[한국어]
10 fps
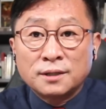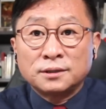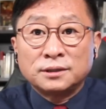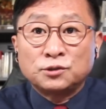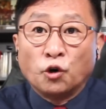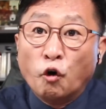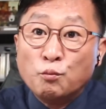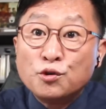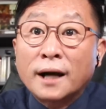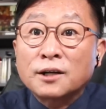
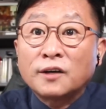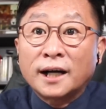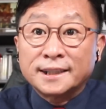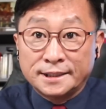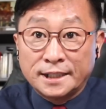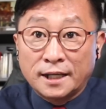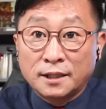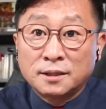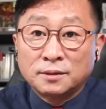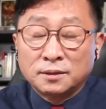너무한 거 아니냐.
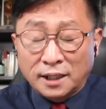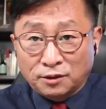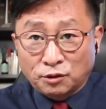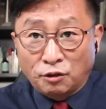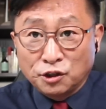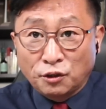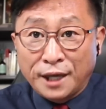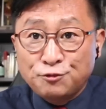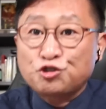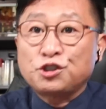대통령의
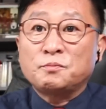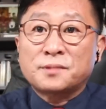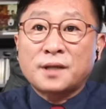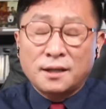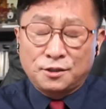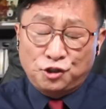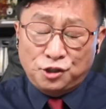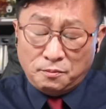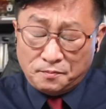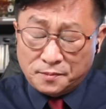취임사,
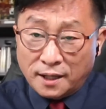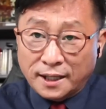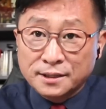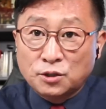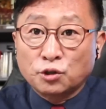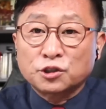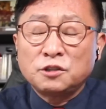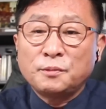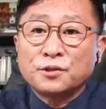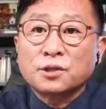취임사까지
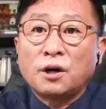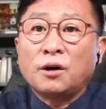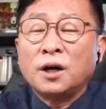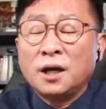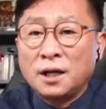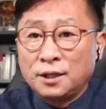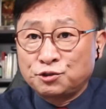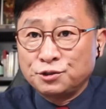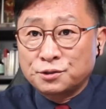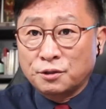거들면서
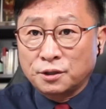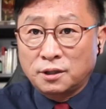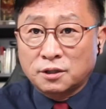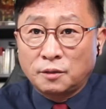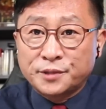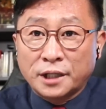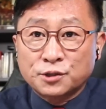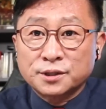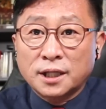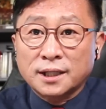윤석열
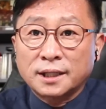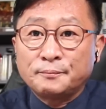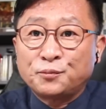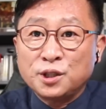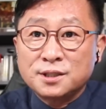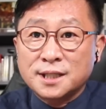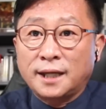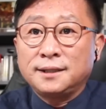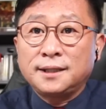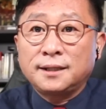검찰총장이
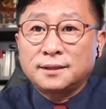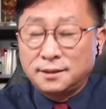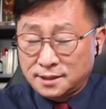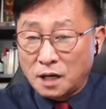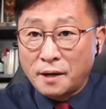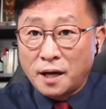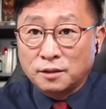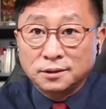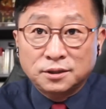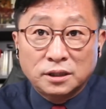문재인이를 잡아
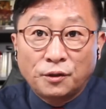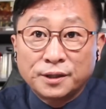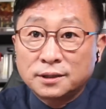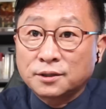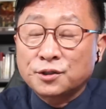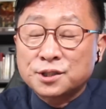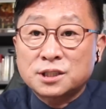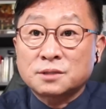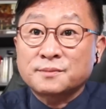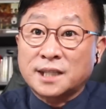흔들고 있는 것이
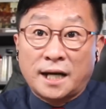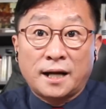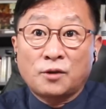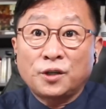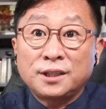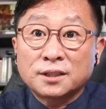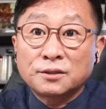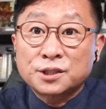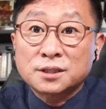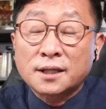지금 잘하고 있는
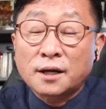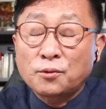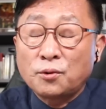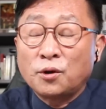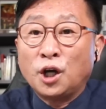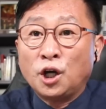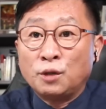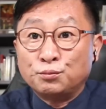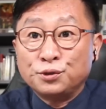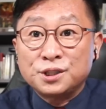것이냐라고
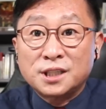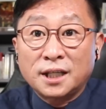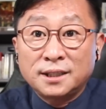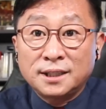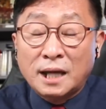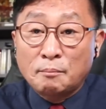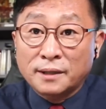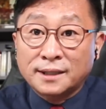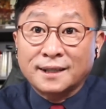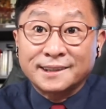문재인이
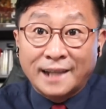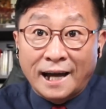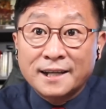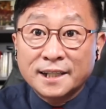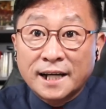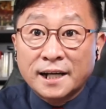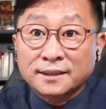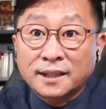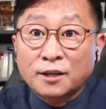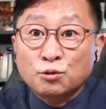한바탕 난리가
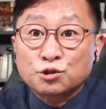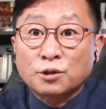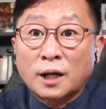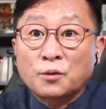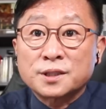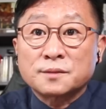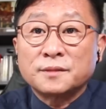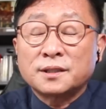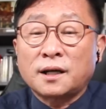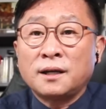났다라고 전하고
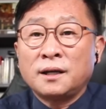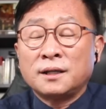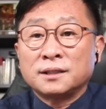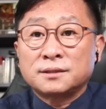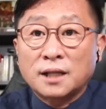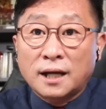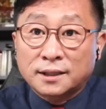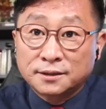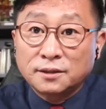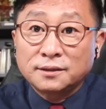있습니다. 자
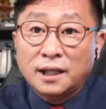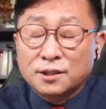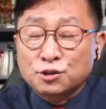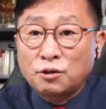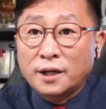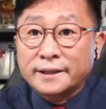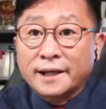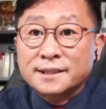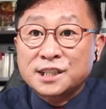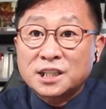그런데 청와대가
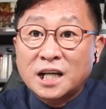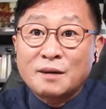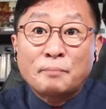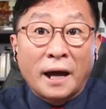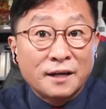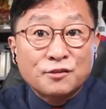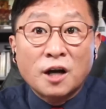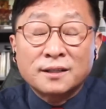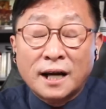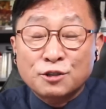지랄 발광을
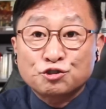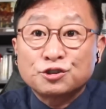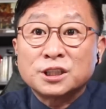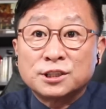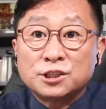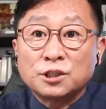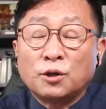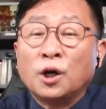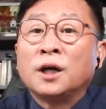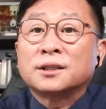할 수는 있지요.
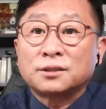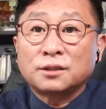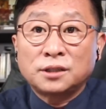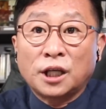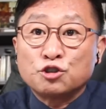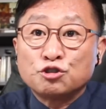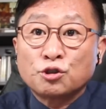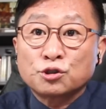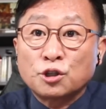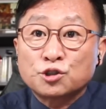그런데
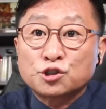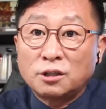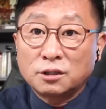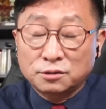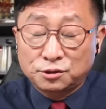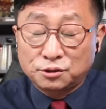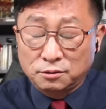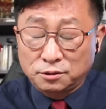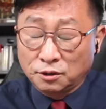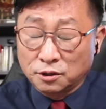윤석열 절
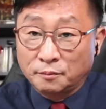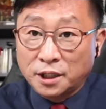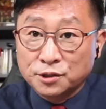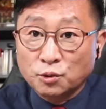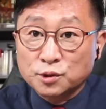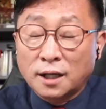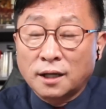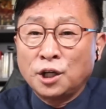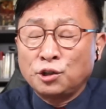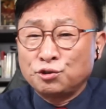전 검찰총장,
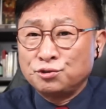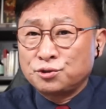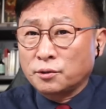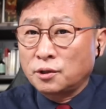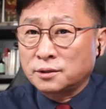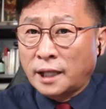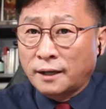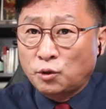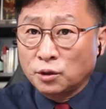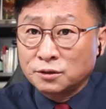윤석열
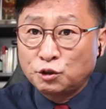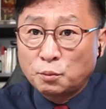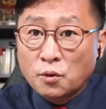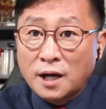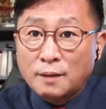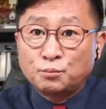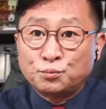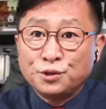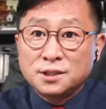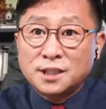대권 후보가
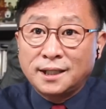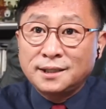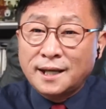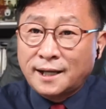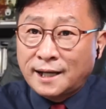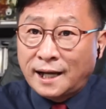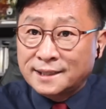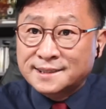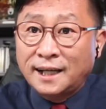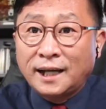문재인의
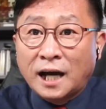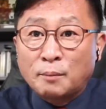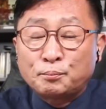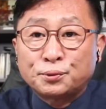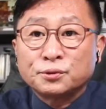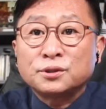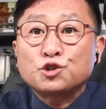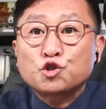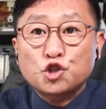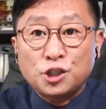가장 아픈
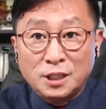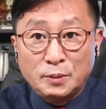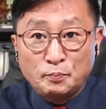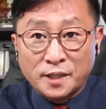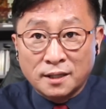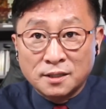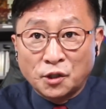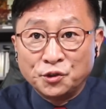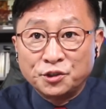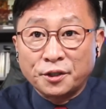취임사를
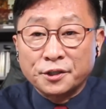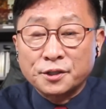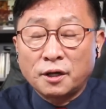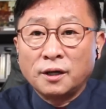건드려서